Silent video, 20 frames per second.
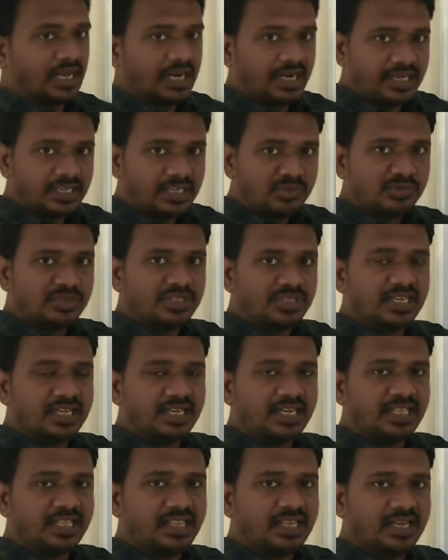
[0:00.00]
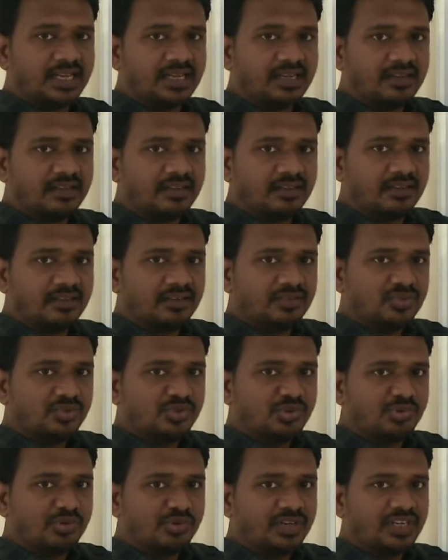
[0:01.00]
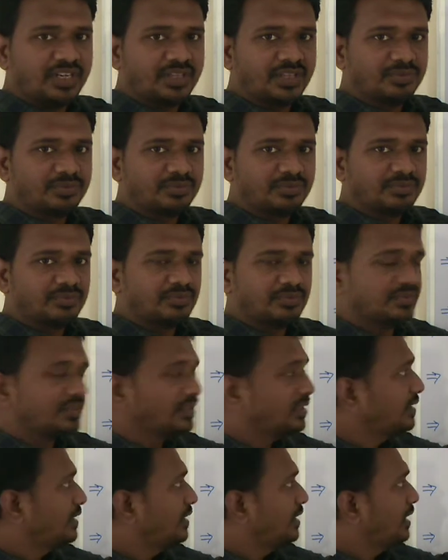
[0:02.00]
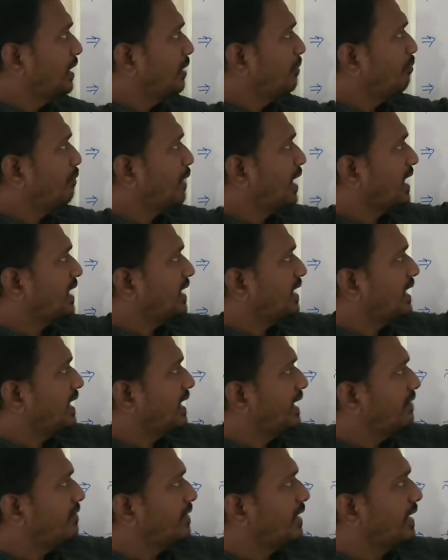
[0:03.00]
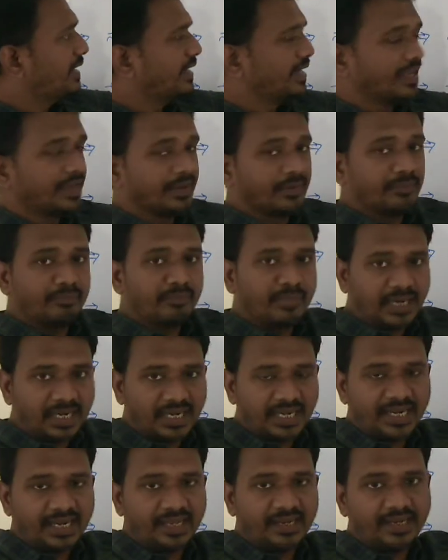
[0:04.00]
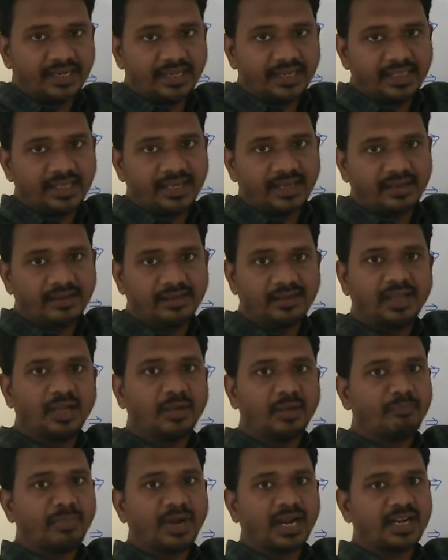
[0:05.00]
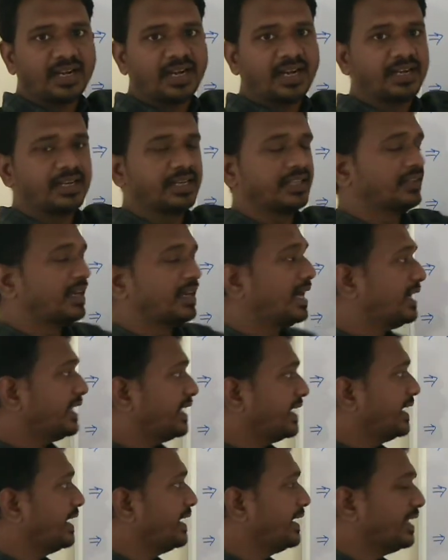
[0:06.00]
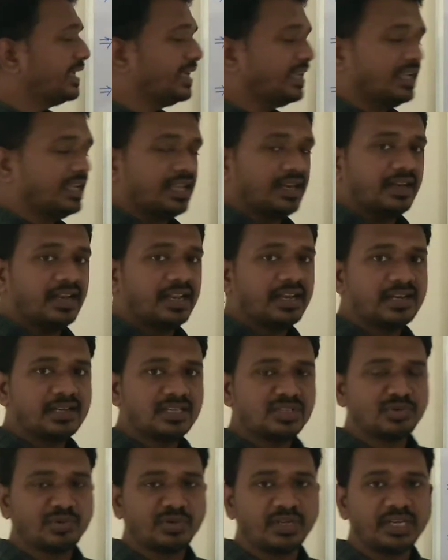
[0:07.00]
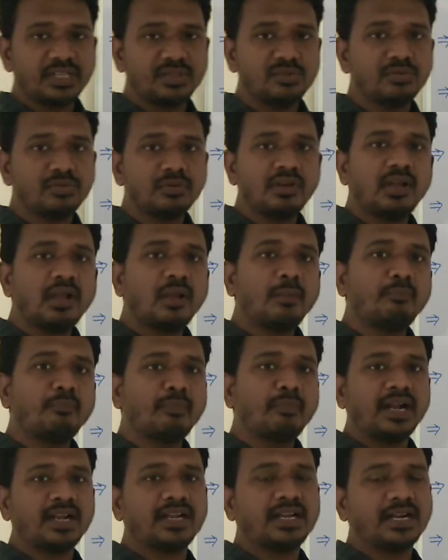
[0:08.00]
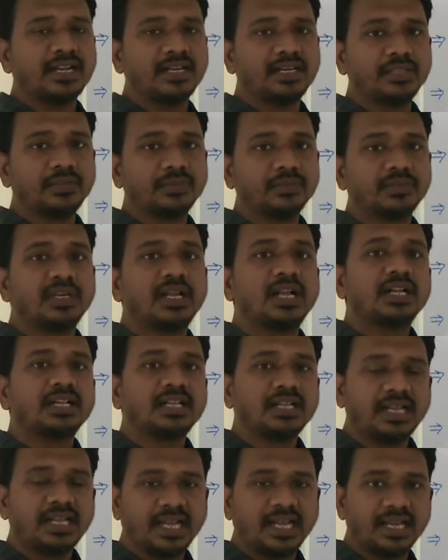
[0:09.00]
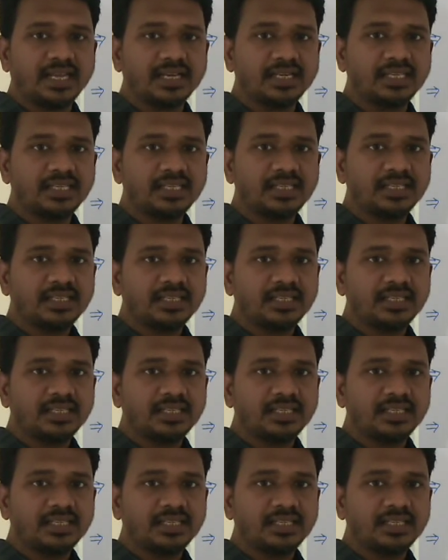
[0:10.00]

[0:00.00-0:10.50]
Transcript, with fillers: అంటే చూసానా లేదా చూడలేదు మాట్లాడే మాట్లాడానా లేదా మాట్లాడలేదు అంటే ఇక్కడ ఏంటి నేను నేను చూడలేదు మాట్లాడలేదు కానీ